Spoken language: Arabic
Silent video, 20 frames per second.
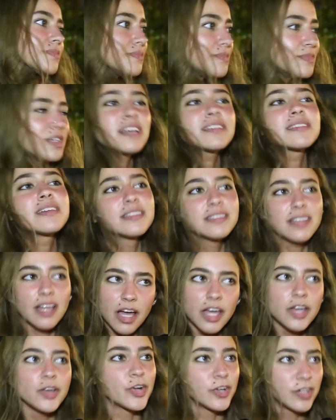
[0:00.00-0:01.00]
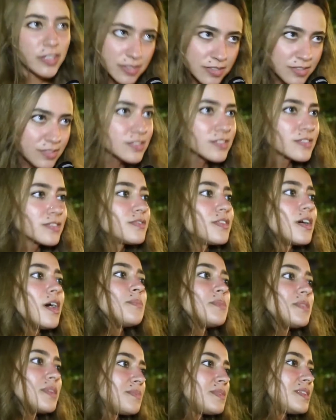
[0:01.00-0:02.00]
بيحصل تغيرات
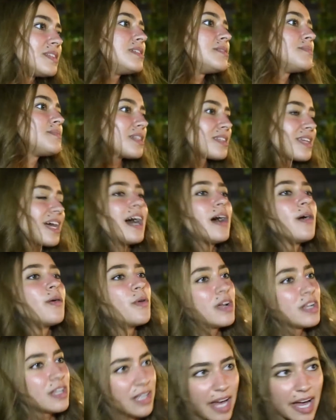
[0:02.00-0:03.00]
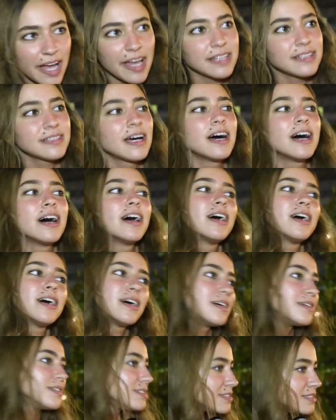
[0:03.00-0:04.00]
فبتبتدي بتتحول
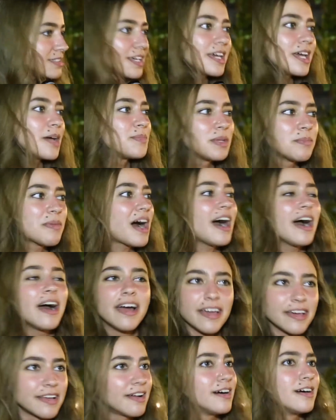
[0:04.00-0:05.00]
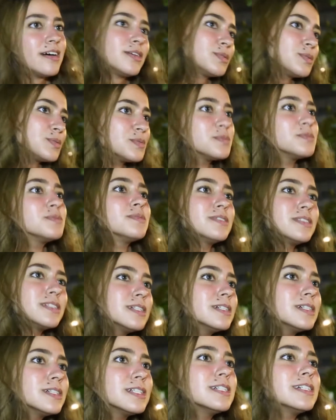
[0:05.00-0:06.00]
حياتها ان هي بتبقى عاهره و...
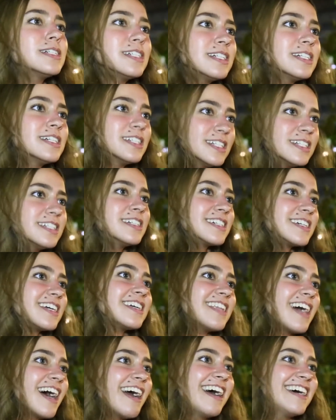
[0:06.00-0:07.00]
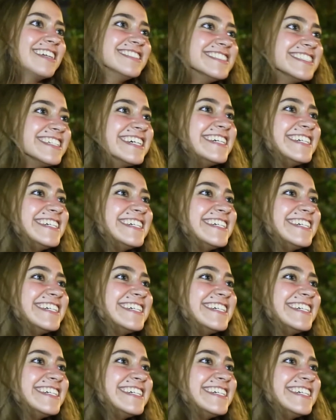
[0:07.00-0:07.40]
كده يعني فكره